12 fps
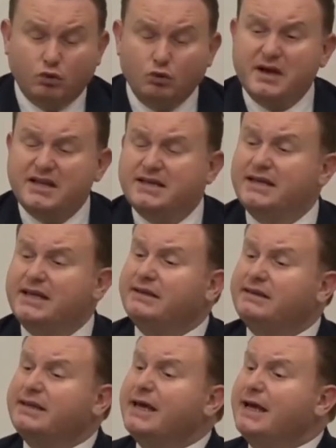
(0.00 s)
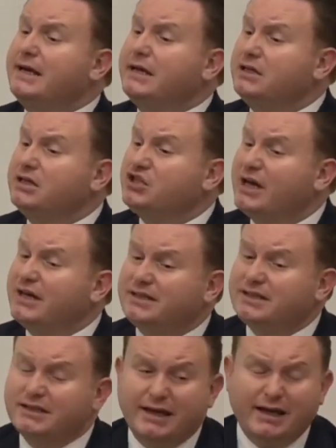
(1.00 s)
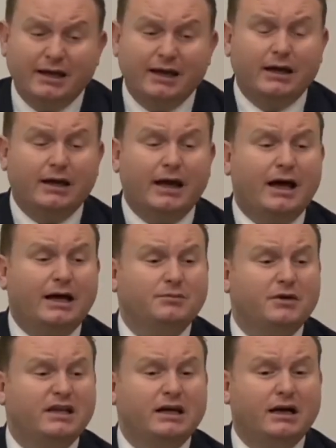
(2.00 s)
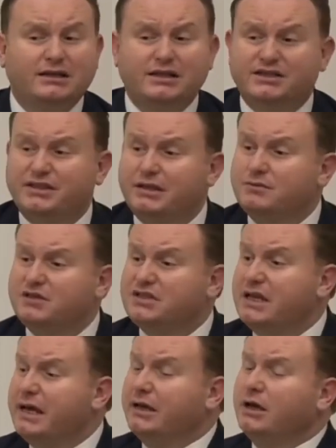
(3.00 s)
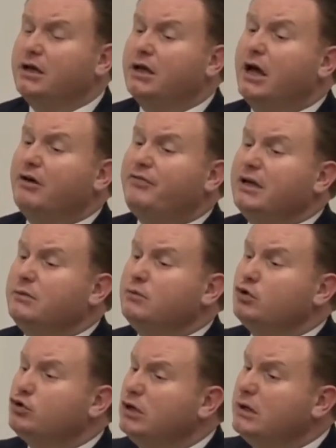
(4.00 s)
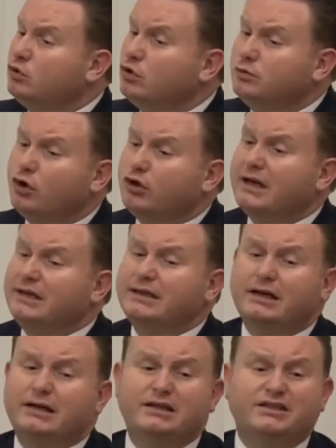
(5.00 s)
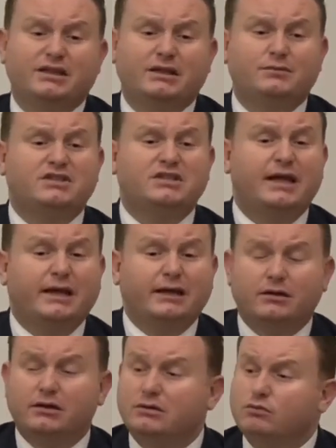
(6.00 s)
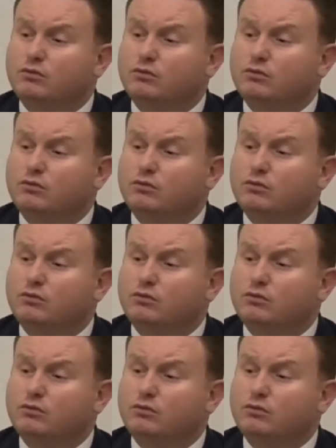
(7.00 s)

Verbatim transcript: Bu medeniyet değerlerinin içerisinde Ermeni kardeşlerimizle, efendime söyleyeyim Rum kökenli kardeşlerimizle,